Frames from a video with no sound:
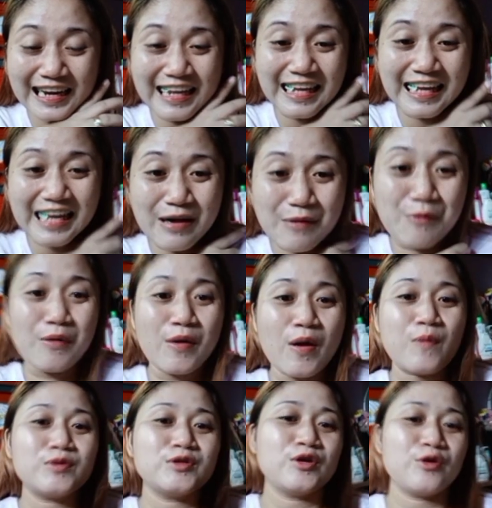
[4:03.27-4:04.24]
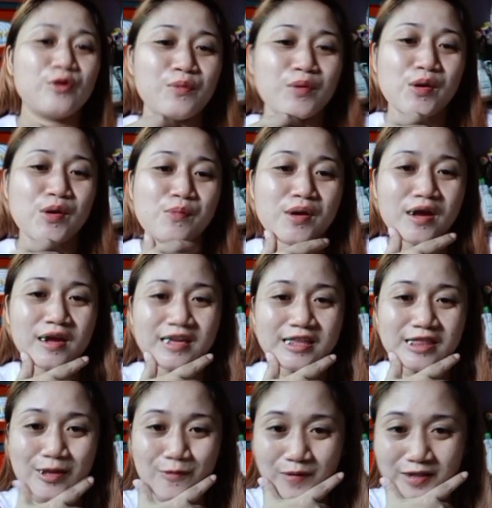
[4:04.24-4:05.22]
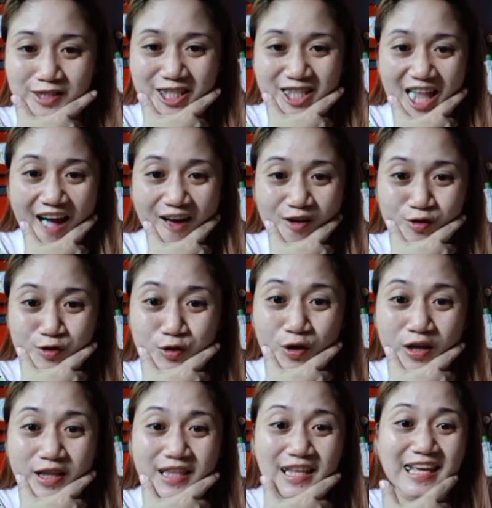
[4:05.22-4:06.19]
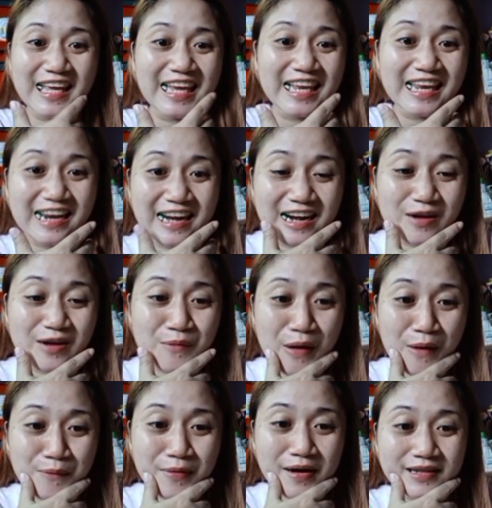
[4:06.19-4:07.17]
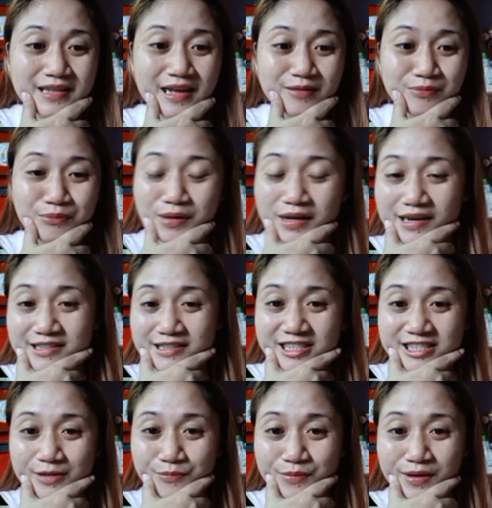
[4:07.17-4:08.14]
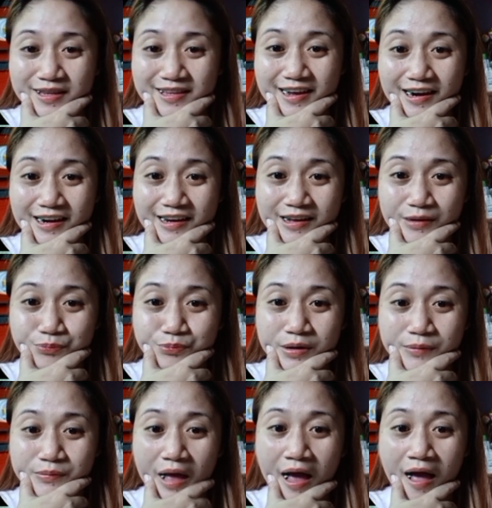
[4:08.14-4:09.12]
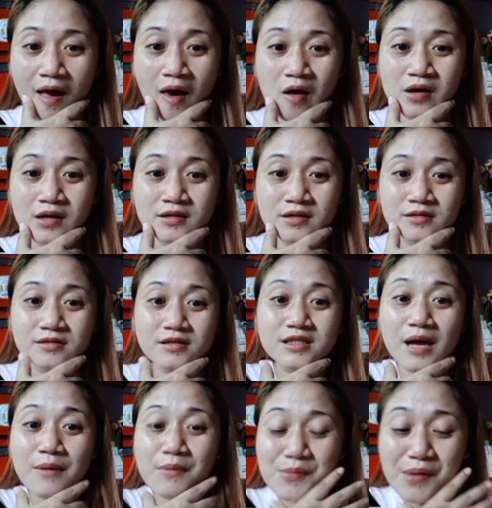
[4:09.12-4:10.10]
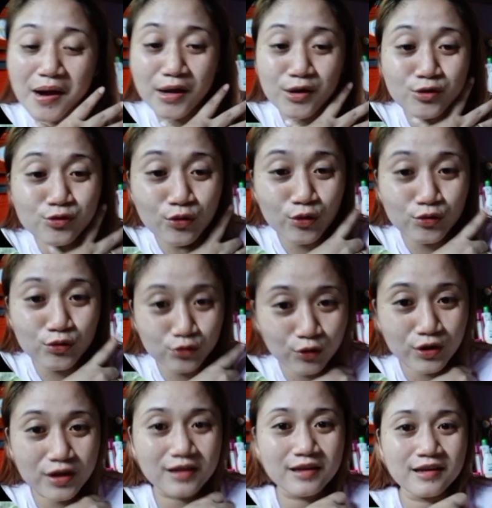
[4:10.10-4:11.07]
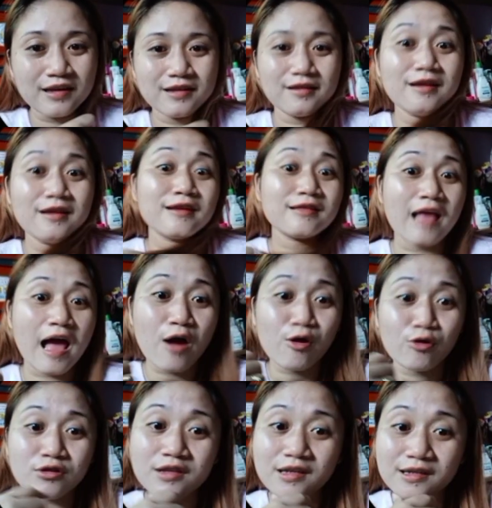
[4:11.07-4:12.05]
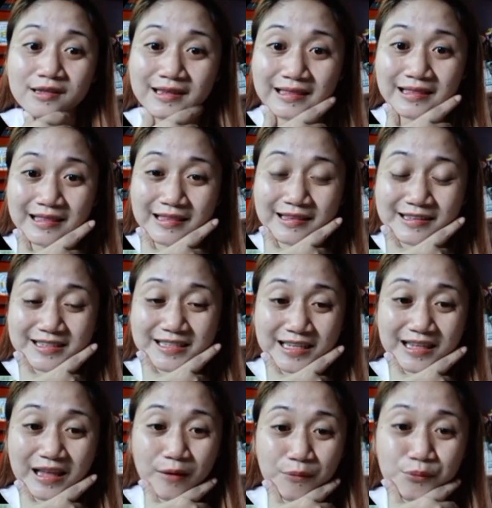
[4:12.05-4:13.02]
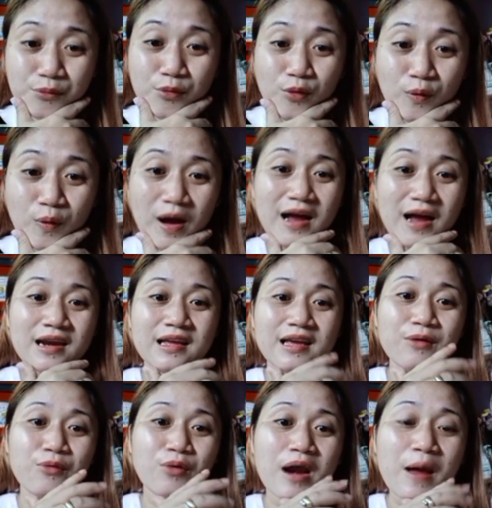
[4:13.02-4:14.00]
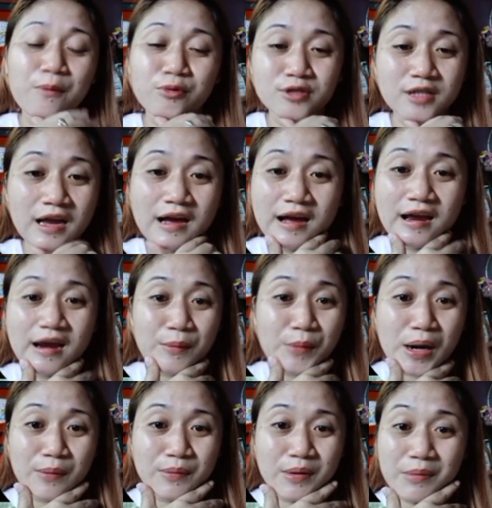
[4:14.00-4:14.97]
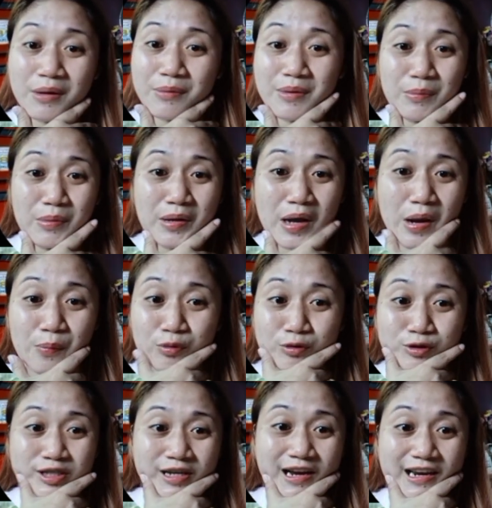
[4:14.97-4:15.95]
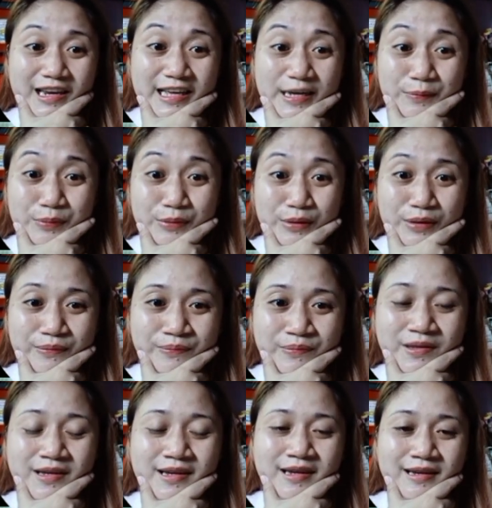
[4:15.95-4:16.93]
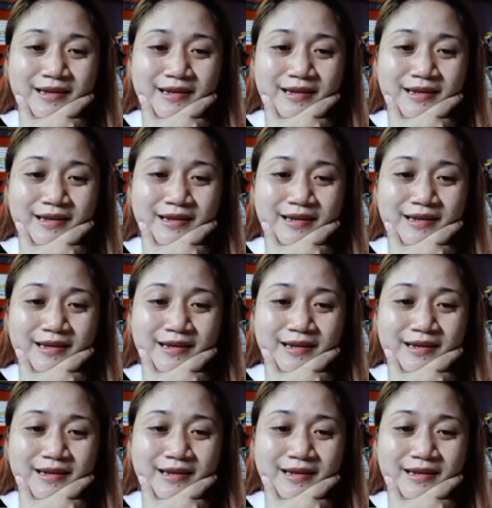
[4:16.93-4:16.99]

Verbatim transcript: kay Kalinga Prab, sino ba naman ang hindi matatakot? No, hindi kilala ng mga bata at biglang sasabihin ni Kalinga Prab na, Sasama ba kayo, Totoy? Dinatakot, nagsitakbuhan. Eh, wala po silang kaalam-alam na magbibigay po si Kalinga Prab